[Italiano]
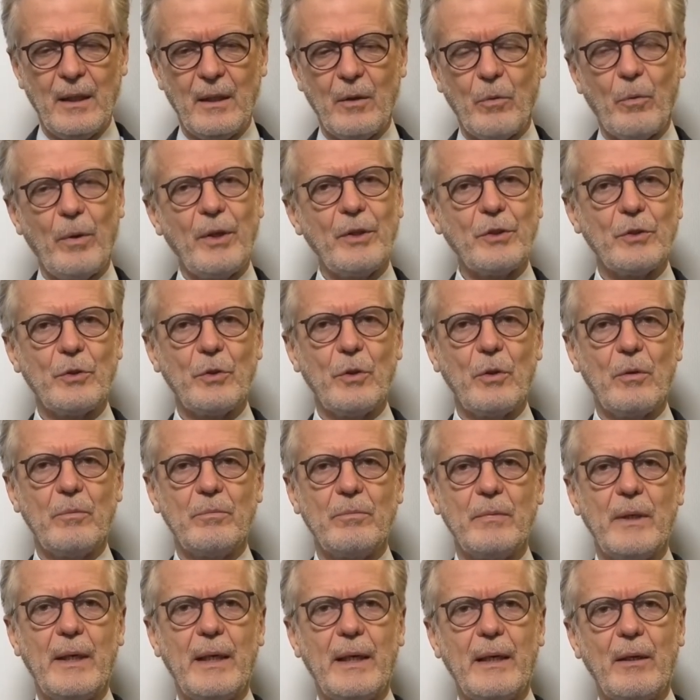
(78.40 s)

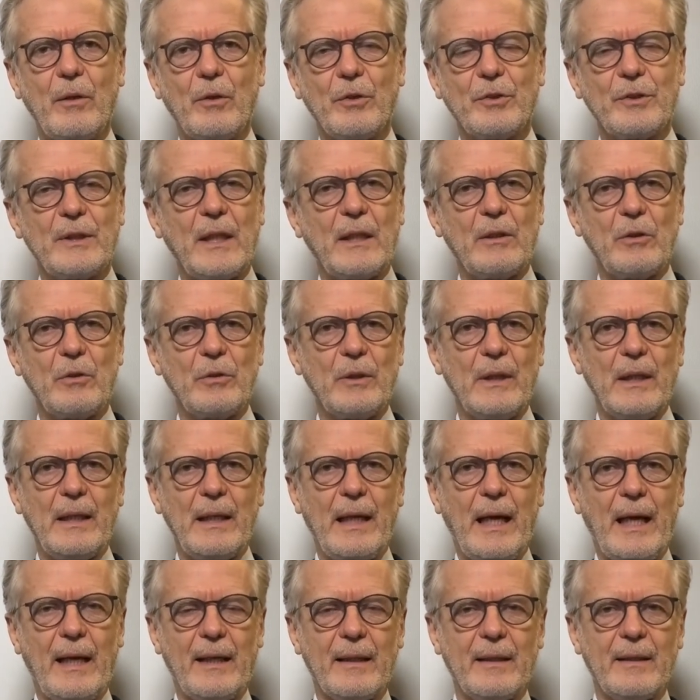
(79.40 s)
Questo è lo stato
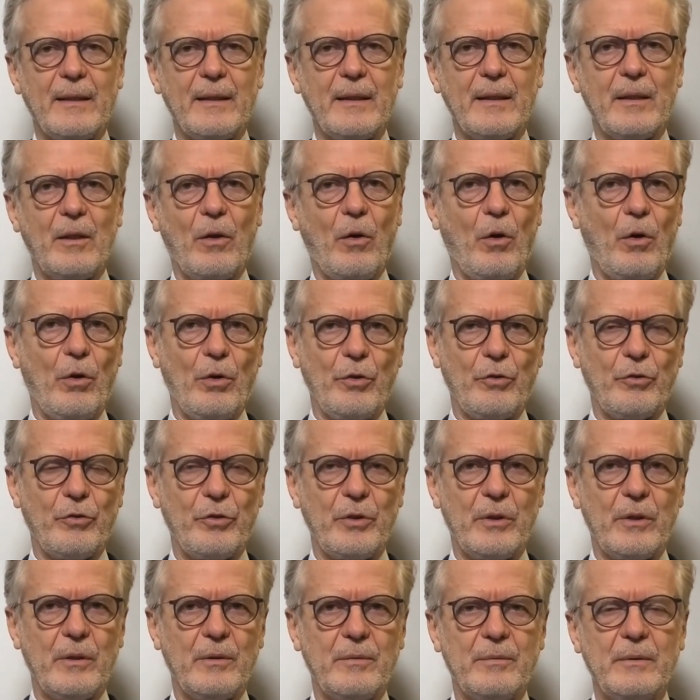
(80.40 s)
dell'arte oggi.